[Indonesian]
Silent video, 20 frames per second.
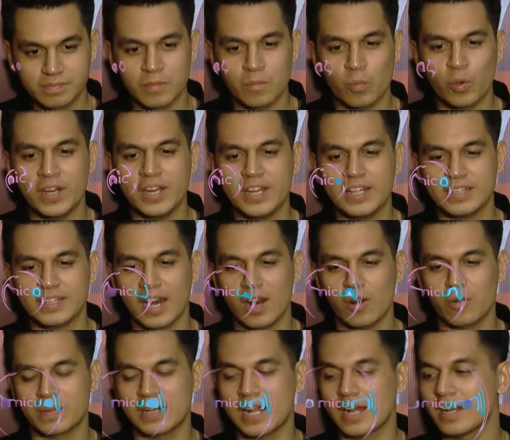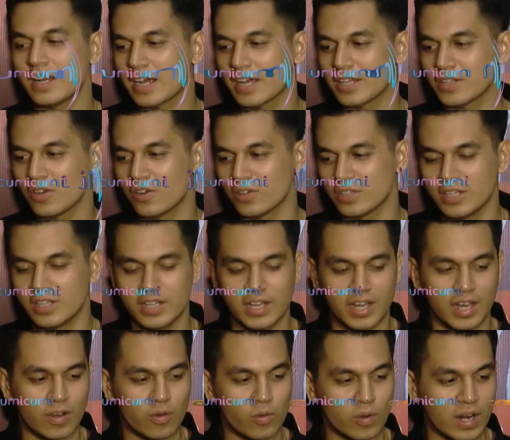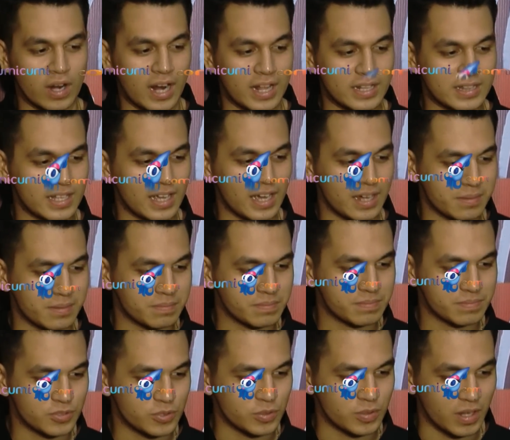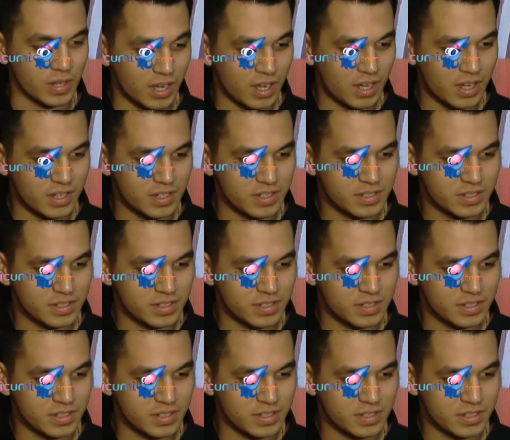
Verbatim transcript: mungkin ini terlalu mendadak gitu loh jadi kayak kurang latihan juga